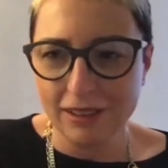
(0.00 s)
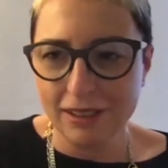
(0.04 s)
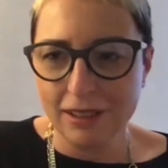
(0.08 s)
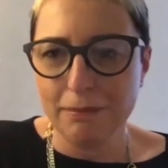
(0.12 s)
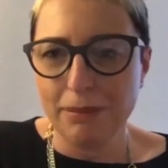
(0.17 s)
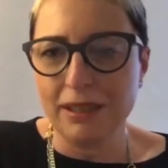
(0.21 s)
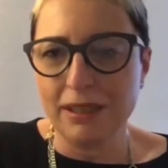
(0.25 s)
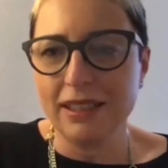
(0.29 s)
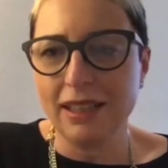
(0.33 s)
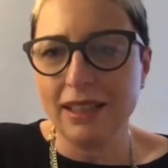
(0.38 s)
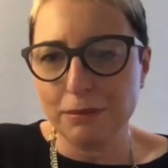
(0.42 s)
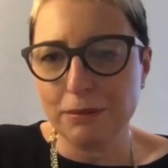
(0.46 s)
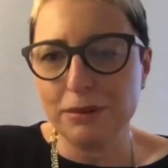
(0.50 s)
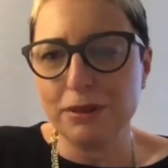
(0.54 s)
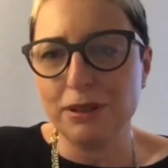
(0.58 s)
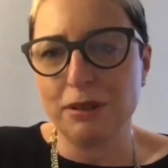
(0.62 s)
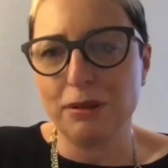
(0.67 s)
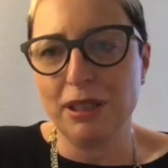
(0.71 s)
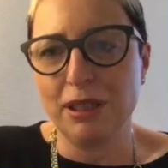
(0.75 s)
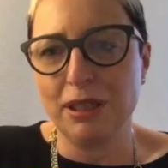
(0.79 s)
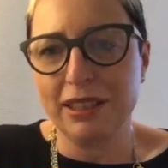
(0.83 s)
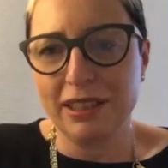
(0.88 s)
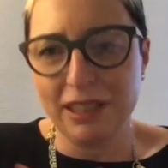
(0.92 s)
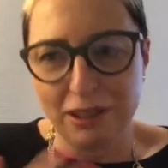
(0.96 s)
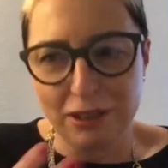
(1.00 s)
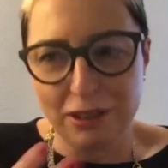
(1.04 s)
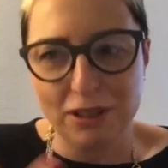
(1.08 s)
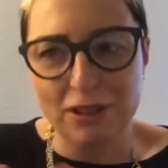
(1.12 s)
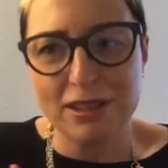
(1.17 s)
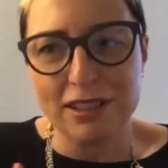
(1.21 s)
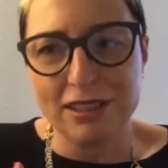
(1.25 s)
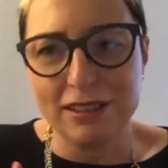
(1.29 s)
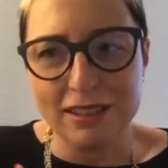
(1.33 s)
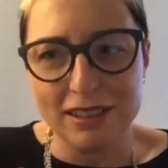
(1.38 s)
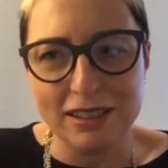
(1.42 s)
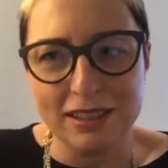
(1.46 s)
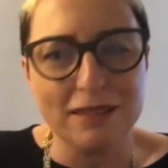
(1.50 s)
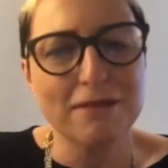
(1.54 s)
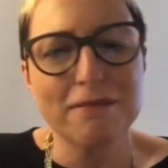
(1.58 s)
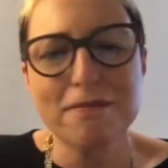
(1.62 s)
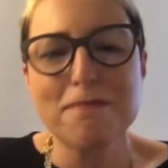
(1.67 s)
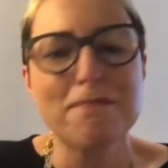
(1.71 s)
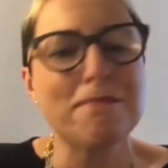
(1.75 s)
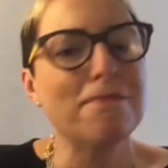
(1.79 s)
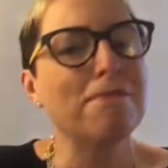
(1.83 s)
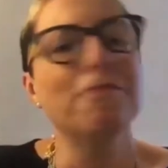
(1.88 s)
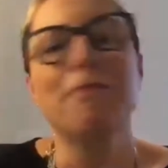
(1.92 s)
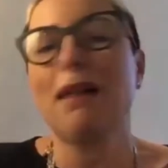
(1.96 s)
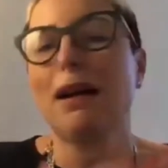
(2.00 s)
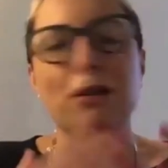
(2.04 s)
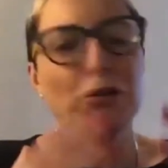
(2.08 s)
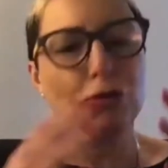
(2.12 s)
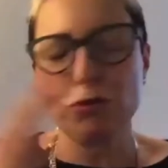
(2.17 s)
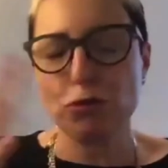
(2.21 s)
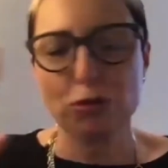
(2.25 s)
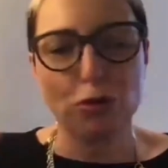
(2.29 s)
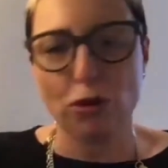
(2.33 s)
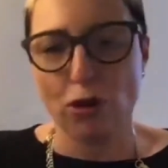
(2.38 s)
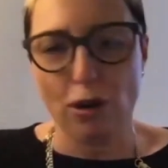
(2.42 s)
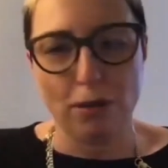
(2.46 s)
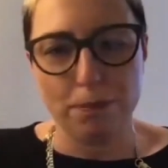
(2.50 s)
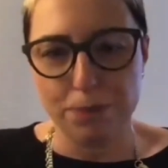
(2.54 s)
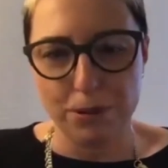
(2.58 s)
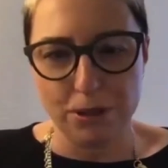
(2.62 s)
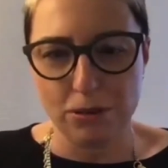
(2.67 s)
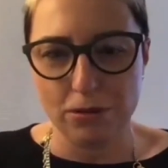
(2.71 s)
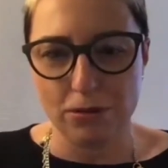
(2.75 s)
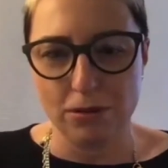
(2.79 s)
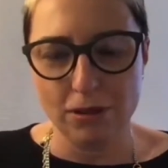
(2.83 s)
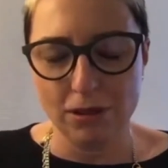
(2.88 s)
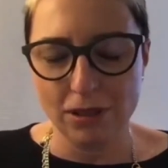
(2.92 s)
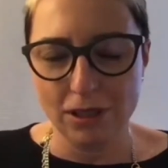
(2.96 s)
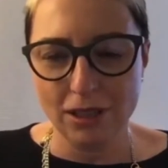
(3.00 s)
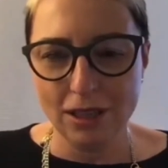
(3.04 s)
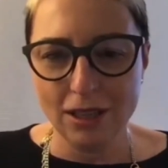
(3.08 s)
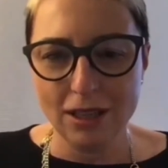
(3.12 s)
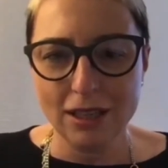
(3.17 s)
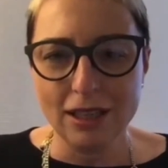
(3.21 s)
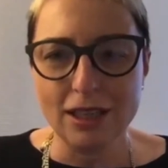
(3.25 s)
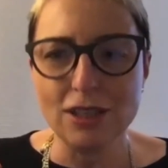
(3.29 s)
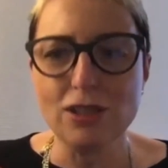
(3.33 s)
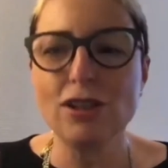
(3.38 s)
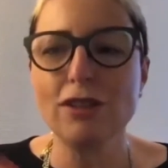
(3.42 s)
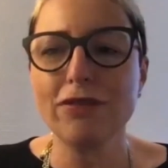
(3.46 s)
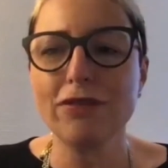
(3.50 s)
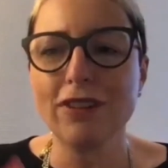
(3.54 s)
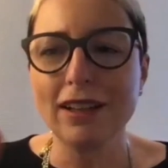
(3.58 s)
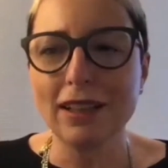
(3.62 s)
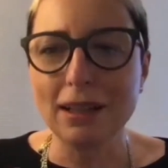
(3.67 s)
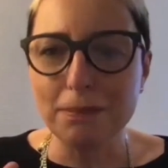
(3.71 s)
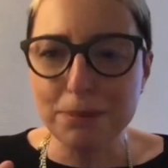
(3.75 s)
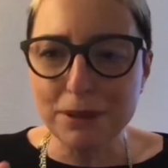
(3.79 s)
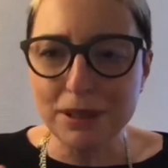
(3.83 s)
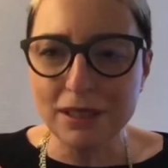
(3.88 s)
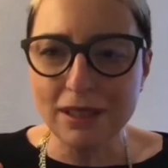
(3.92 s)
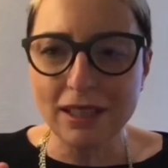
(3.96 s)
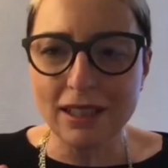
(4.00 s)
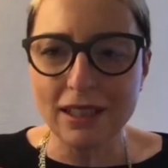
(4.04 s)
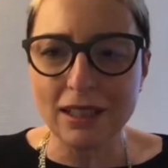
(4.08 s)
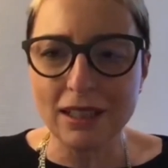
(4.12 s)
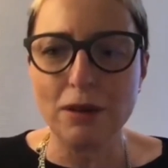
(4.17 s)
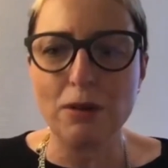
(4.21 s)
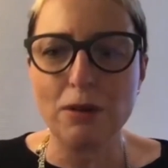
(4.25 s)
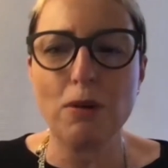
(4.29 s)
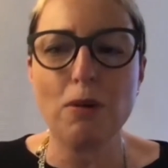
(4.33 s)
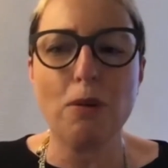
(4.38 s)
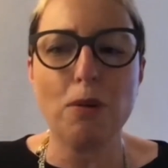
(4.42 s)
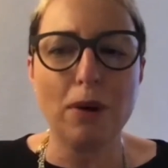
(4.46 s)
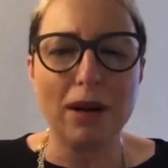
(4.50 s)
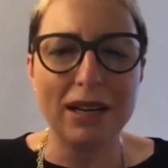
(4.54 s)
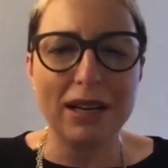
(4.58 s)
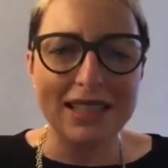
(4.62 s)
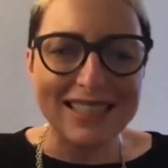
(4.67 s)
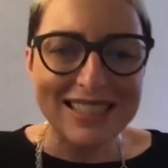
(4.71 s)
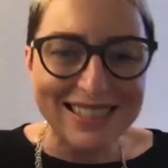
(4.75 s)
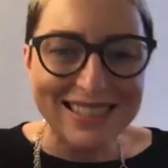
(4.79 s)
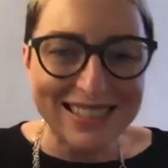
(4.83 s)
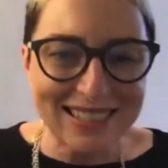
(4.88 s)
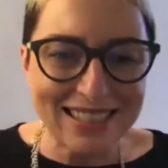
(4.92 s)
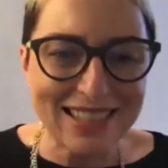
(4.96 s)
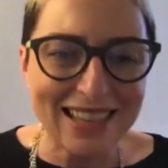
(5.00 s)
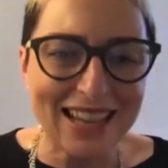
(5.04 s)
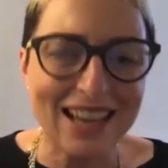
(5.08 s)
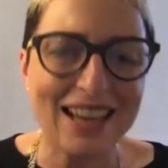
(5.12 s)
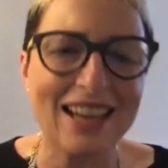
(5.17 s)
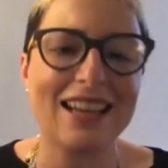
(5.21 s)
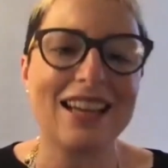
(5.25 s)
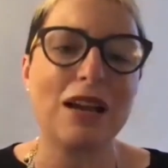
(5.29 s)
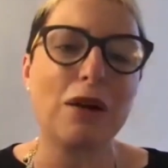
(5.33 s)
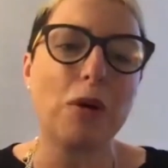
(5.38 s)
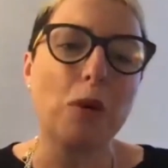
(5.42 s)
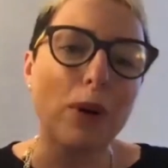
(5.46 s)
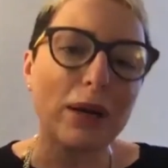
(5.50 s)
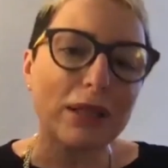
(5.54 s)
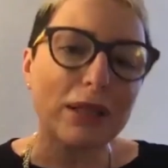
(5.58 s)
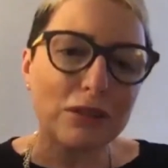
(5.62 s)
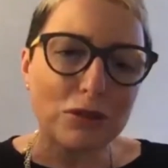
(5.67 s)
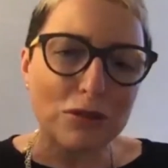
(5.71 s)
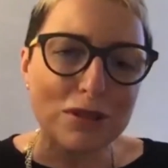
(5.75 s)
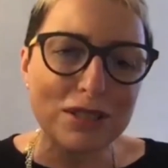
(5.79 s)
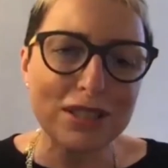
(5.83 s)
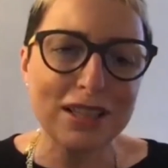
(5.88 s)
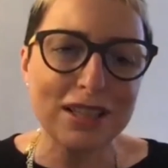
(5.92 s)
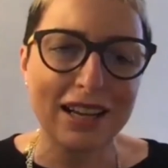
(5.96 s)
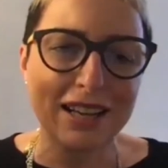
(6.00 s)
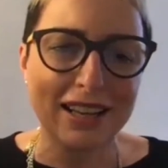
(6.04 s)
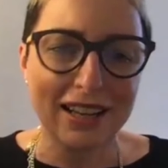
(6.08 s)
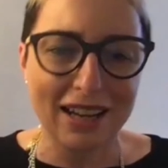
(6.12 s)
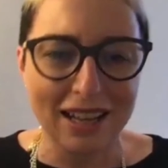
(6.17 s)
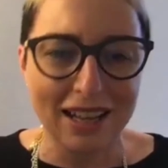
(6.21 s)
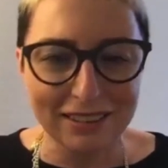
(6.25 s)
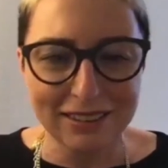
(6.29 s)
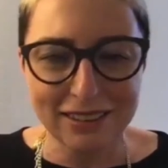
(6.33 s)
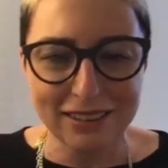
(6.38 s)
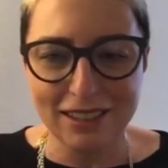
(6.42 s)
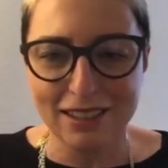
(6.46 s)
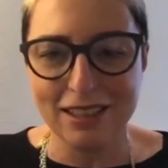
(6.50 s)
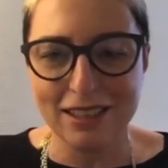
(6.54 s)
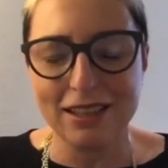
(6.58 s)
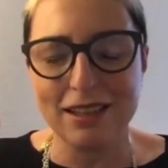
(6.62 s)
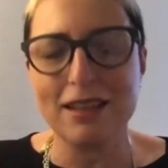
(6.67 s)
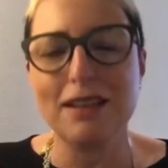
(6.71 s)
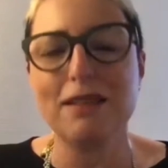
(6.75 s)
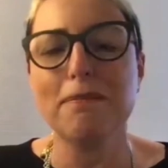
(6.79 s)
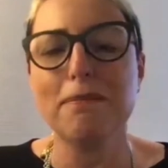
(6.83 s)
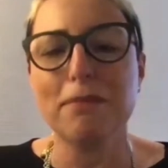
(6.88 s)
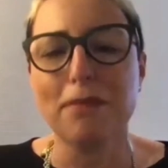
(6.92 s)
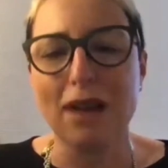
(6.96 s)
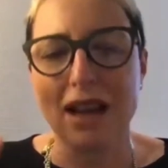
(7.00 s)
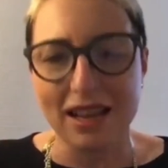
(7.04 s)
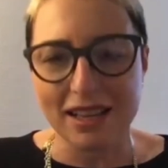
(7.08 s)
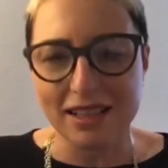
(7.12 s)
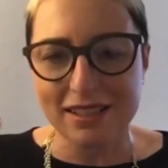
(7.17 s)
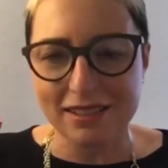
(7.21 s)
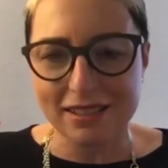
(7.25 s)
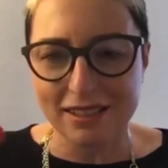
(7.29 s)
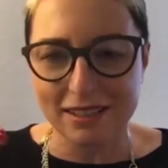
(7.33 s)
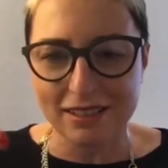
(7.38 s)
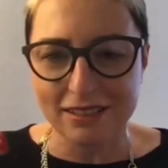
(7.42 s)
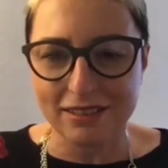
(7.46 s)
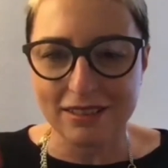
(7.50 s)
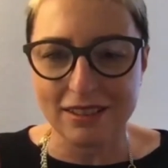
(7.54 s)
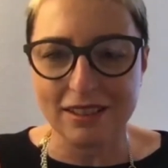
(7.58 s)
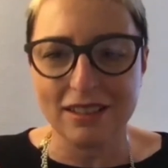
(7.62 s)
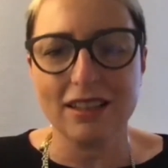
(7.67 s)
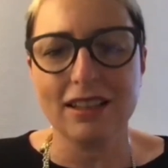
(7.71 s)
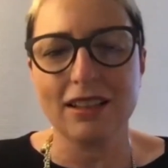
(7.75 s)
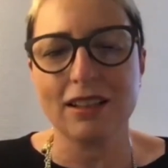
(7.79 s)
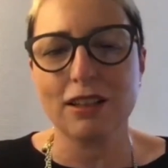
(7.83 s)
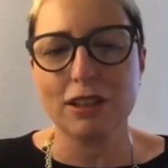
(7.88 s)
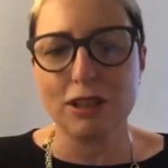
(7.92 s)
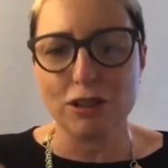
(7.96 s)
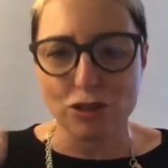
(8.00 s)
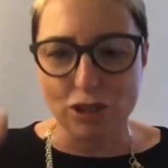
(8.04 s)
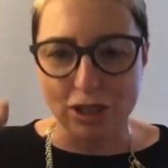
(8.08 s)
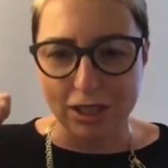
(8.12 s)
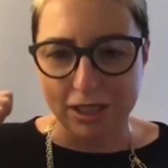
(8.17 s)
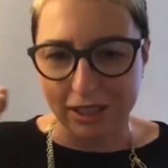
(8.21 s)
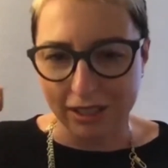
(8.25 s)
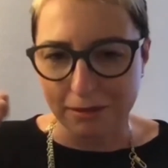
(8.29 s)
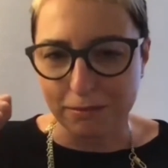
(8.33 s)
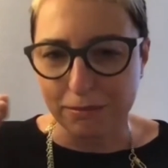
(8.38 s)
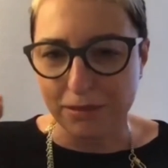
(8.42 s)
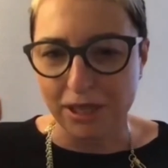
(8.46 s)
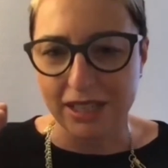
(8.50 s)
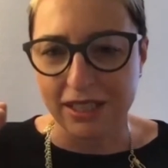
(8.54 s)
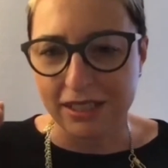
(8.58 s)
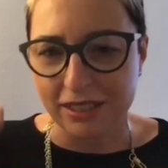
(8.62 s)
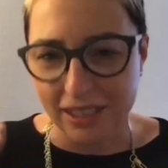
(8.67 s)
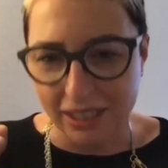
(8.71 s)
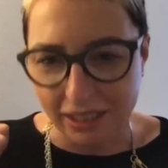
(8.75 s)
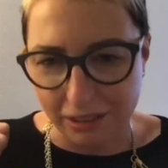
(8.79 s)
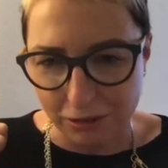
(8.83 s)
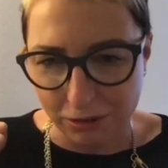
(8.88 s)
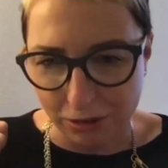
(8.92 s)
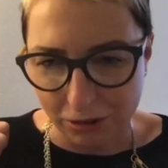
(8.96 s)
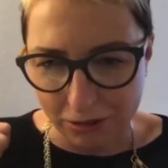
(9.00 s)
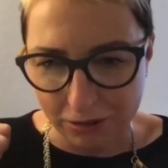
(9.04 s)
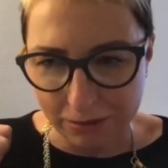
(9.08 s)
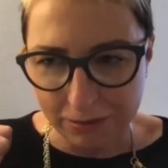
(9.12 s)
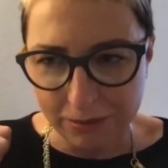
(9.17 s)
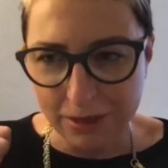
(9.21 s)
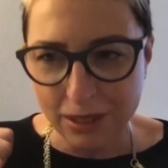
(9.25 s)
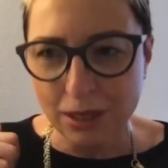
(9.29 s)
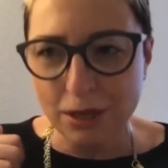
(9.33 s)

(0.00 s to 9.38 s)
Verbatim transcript: Parliamo di qualcosa di macroscopico, che ci fa capire quale sia e quanto sia grande il mindset che c'è da cambiare dietro.